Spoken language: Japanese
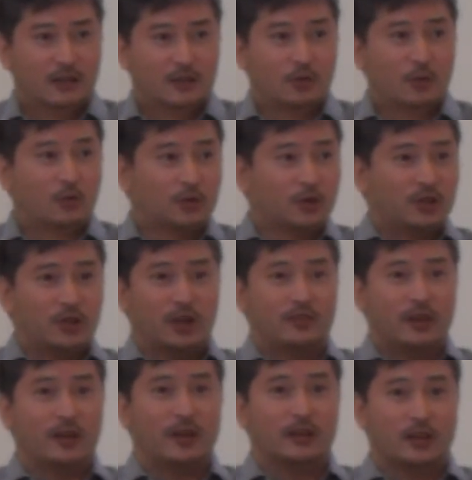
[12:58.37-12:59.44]
そこに出
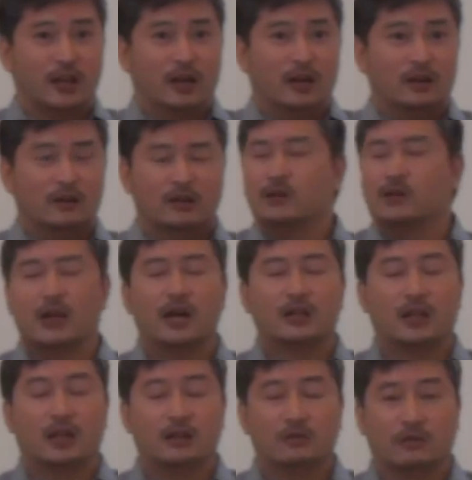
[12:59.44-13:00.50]
されて「焼
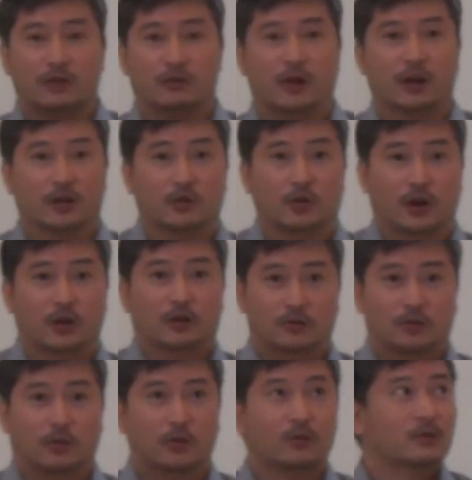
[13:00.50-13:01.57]
いて」とか言われてるわけで
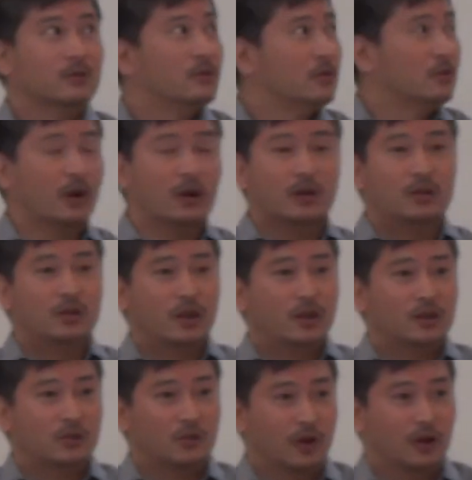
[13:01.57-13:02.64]
すよ焼い
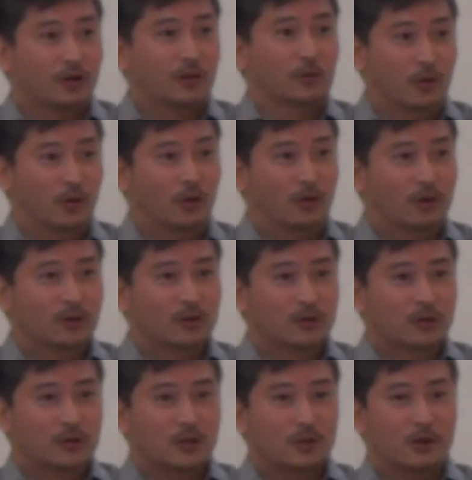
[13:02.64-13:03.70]
てって言われても
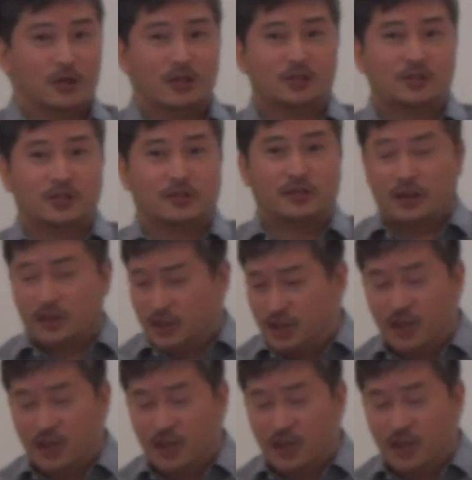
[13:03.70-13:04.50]
私がさっき